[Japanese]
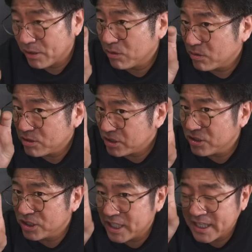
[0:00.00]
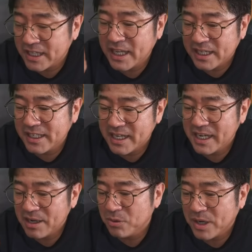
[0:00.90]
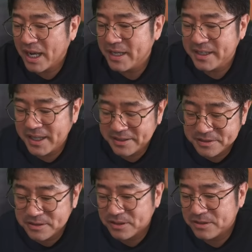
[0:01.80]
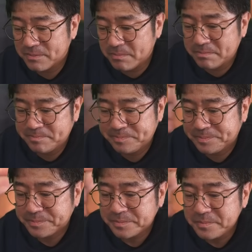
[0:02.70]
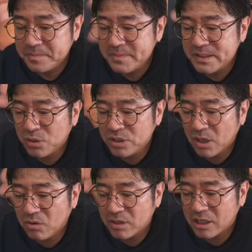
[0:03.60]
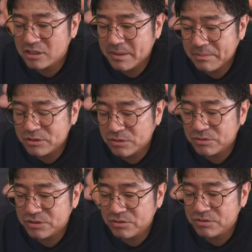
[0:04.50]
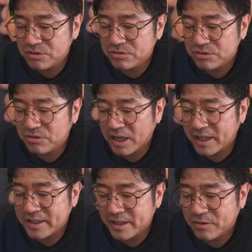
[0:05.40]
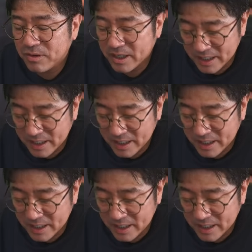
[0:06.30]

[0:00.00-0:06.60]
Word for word: をグッとして叩きながらこう描いていくという。こういった本格版もちょこちょこ上げていこうか